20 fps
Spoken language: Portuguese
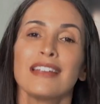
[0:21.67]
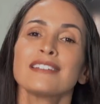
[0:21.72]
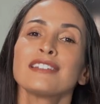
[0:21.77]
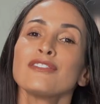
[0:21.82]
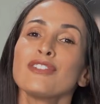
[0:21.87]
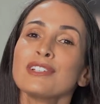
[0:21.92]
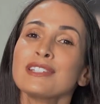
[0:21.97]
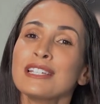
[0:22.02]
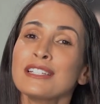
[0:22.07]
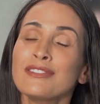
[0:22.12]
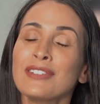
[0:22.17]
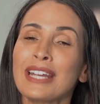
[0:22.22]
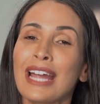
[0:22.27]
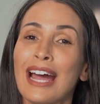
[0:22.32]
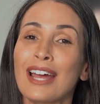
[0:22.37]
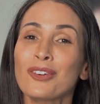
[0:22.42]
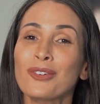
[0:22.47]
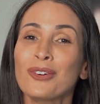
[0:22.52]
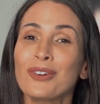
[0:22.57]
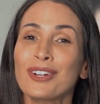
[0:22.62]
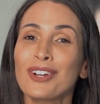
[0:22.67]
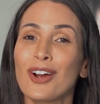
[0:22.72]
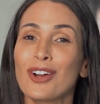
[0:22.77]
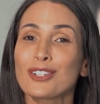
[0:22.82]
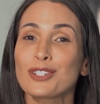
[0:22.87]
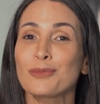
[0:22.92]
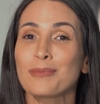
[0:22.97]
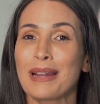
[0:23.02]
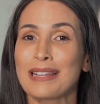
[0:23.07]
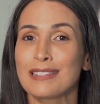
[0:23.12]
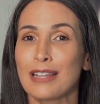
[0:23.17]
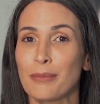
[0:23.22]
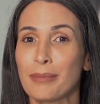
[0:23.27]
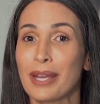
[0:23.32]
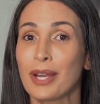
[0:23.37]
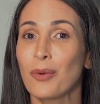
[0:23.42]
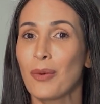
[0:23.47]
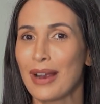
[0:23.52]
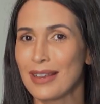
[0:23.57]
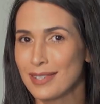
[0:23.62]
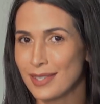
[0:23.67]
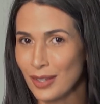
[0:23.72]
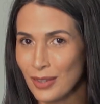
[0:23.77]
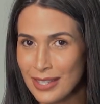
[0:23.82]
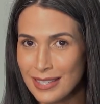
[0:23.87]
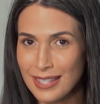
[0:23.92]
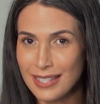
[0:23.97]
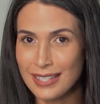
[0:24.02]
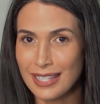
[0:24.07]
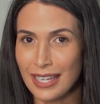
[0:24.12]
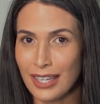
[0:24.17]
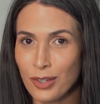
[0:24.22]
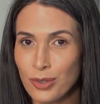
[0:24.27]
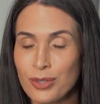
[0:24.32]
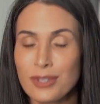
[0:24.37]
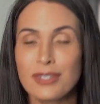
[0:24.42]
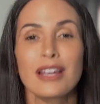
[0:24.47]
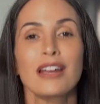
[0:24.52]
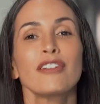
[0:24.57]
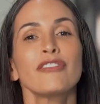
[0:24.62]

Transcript: Se vocês ficaram curiosos para saber quais são esses erros,